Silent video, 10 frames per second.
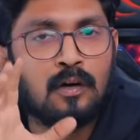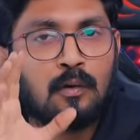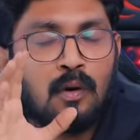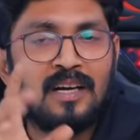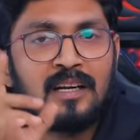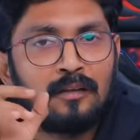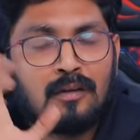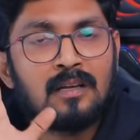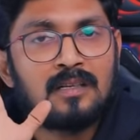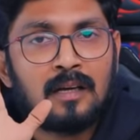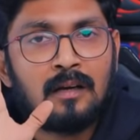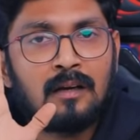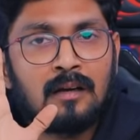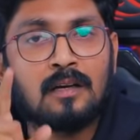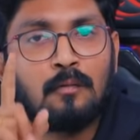యొక్క క్వాలిటీ ఎంతో తెలుసా
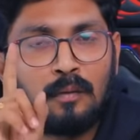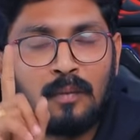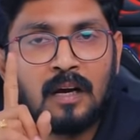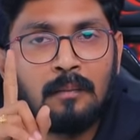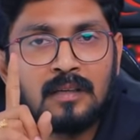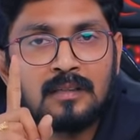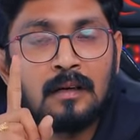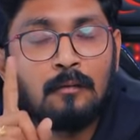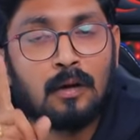సార్ వన్ మెగా పిక్సెల్